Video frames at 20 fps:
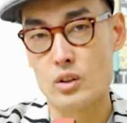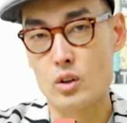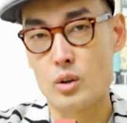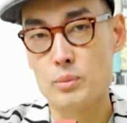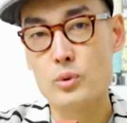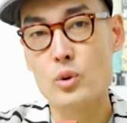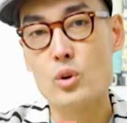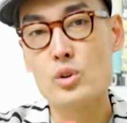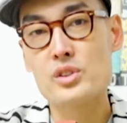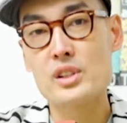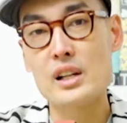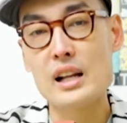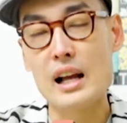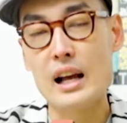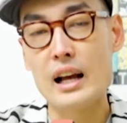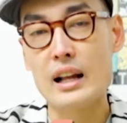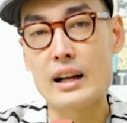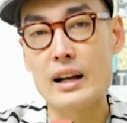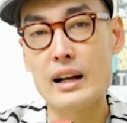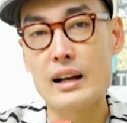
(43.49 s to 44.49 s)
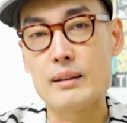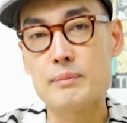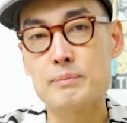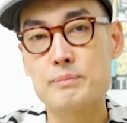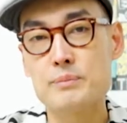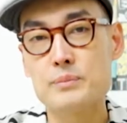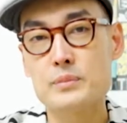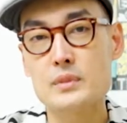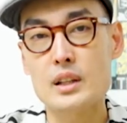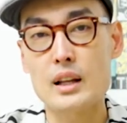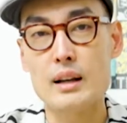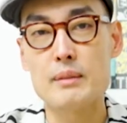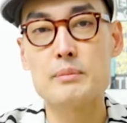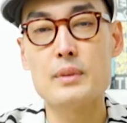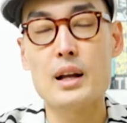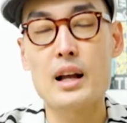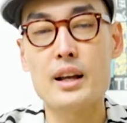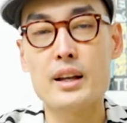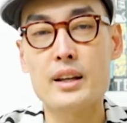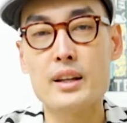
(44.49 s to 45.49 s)
งบโฆษณานะครับ
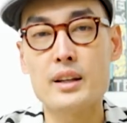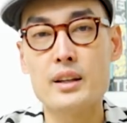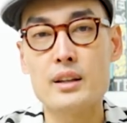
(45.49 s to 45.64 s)
ทำให้